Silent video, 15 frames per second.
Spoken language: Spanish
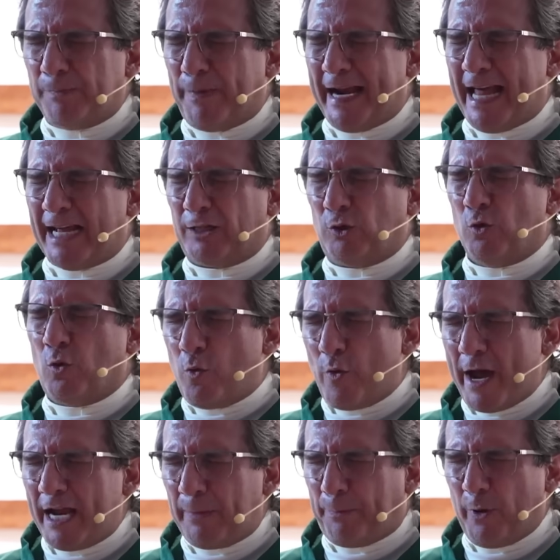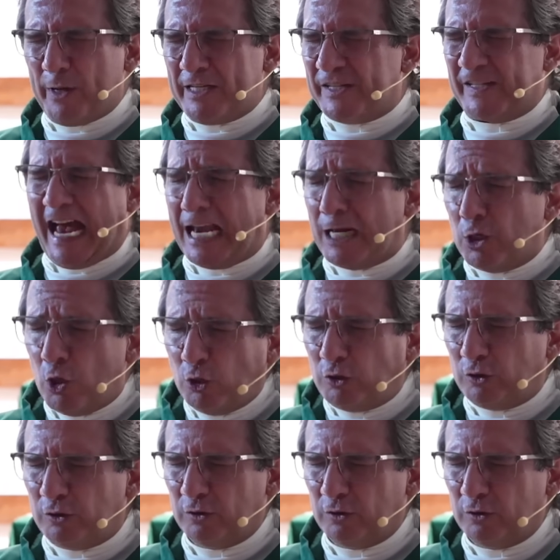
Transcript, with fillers: para tu cuerpo en salud